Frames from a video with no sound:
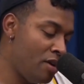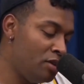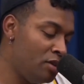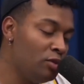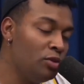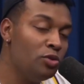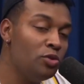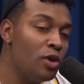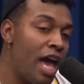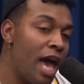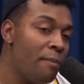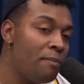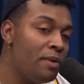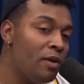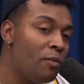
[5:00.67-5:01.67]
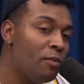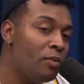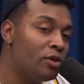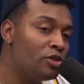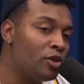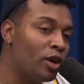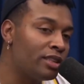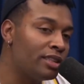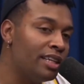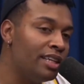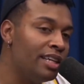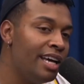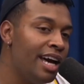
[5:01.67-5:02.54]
ídolo do rap é o Projota.